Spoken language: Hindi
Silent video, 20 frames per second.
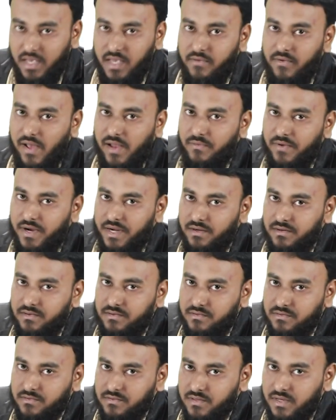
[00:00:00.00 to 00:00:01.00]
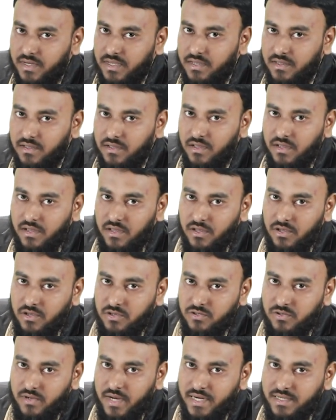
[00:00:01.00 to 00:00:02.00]
इवेल्युएट ठीक है
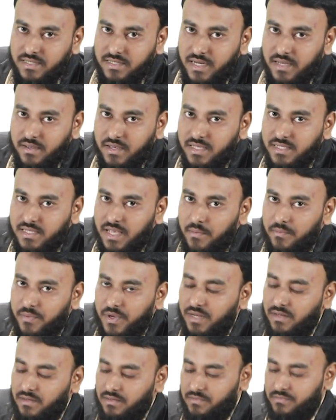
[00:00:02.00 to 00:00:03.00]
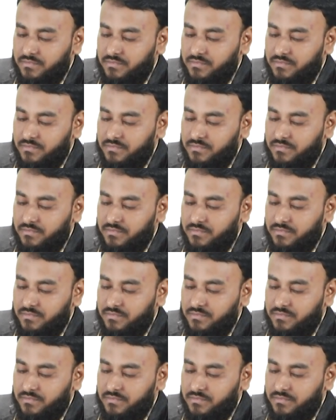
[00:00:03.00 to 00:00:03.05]
सो लेट्स टेक एग्जाम्पल